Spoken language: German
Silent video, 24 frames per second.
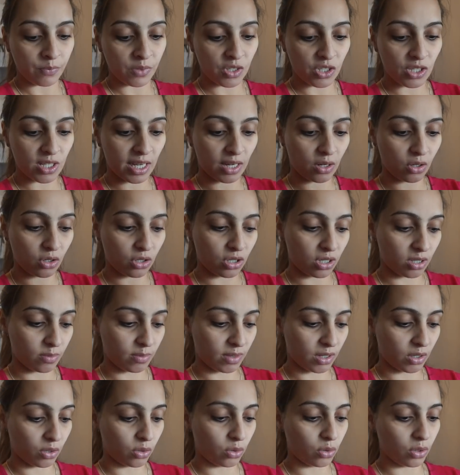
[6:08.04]
Ich zeige euch das
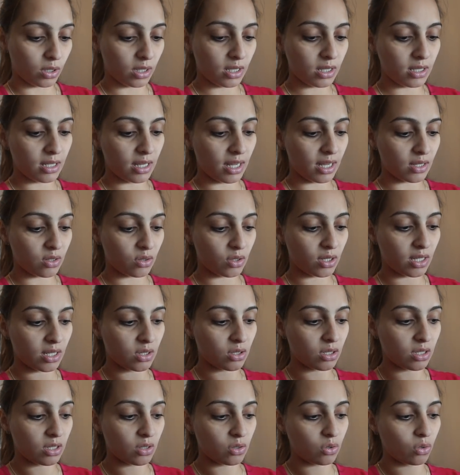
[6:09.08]
mal kurz. Also hier
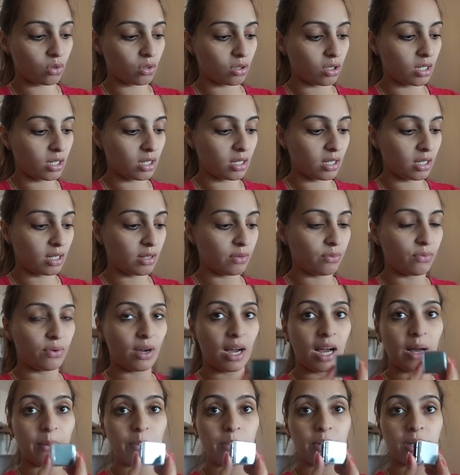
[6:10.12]
ist so ein äh,
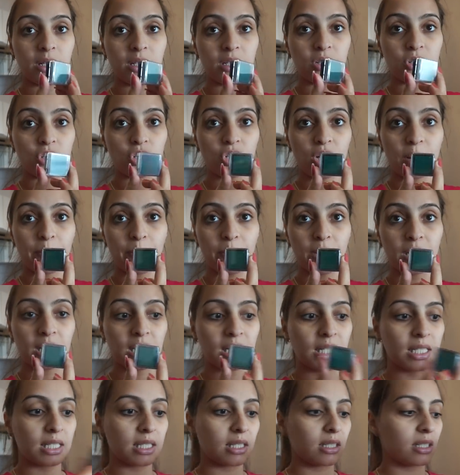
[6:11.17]

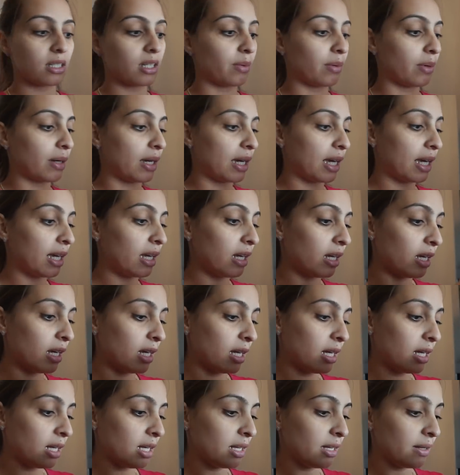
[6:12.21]
Farbstempelkissen dabei.
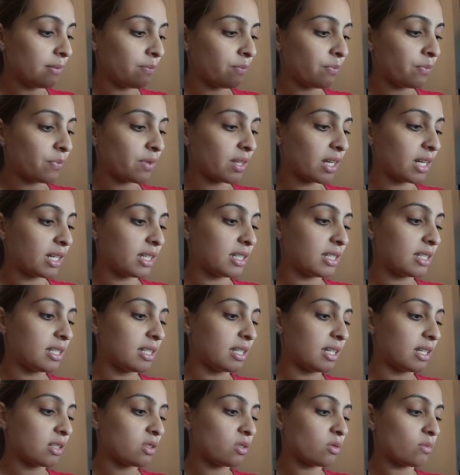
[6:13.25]
Dann ist
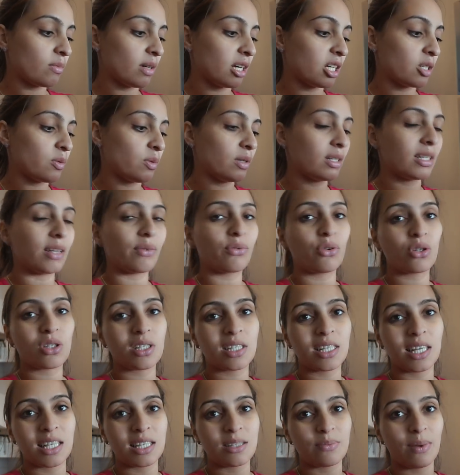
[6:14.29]
hier zum Beispiel, dafür
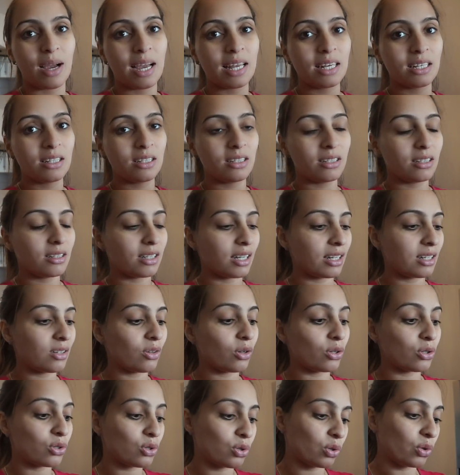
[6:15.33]
sind jetzt meine dann
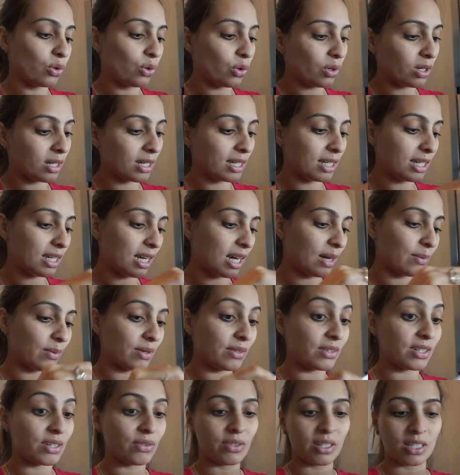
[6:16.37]
noch zu jung, ne?
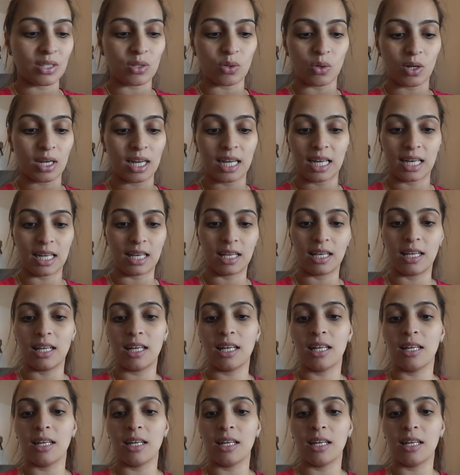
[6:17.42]
aber ich finde das so geil.